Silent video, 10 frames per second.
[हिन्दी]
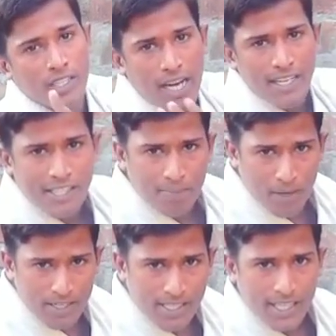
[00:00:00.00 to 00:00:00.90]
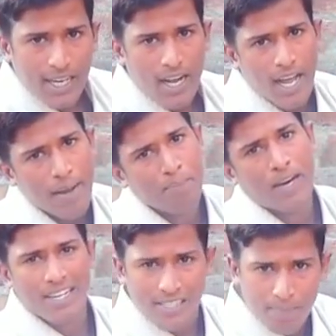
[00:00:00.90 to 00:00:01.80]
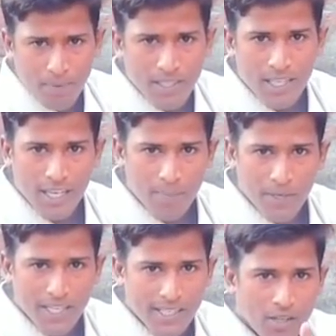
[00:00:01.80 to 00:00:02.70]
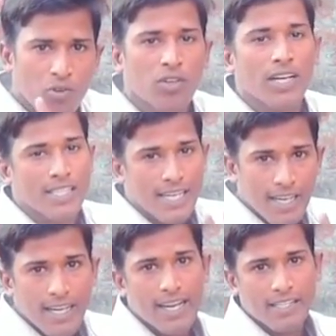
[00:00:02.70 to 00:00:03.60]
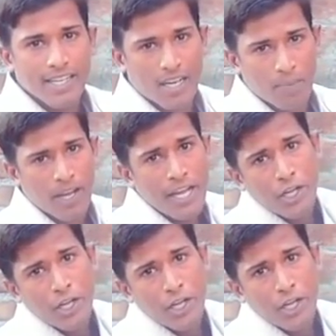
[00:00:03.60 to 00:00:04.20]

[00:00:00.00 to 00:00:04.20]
चार से पांच सेट करना है बारह से पंद्रह रिपीटेशन होना चाहिए एक सेट में